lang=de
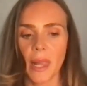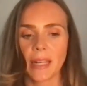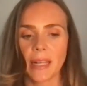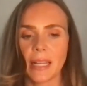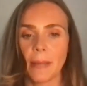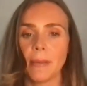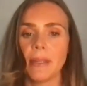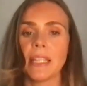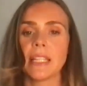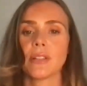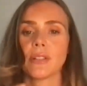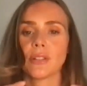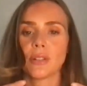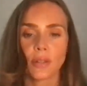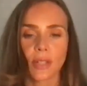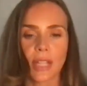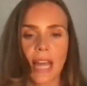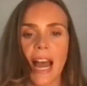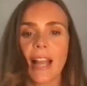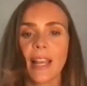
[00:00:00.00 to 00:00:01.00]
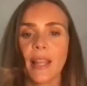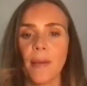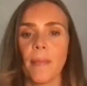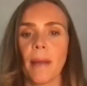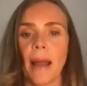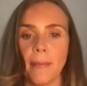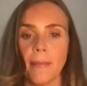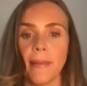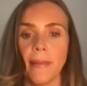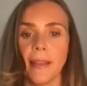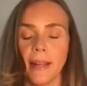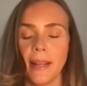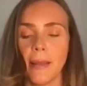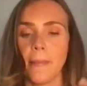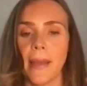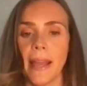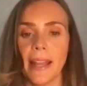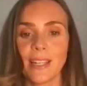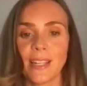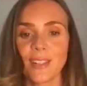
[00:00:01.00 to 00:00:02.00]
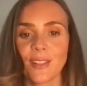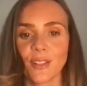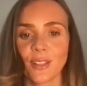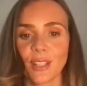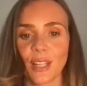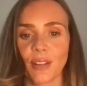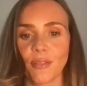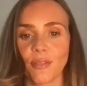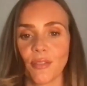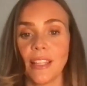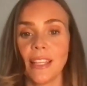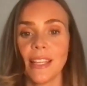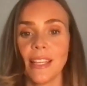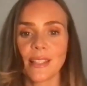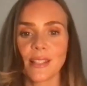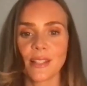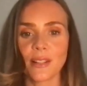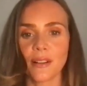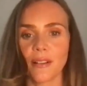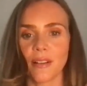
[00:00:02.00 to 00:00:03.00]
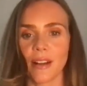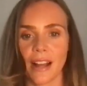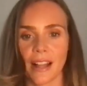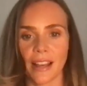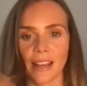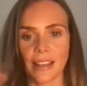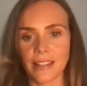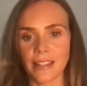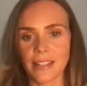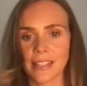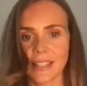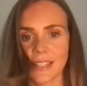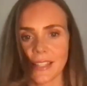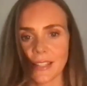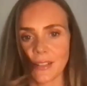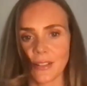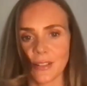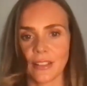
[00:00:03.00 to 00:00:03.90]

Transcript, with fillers: da bin ich so total in meinem Element und dann fließt auch alles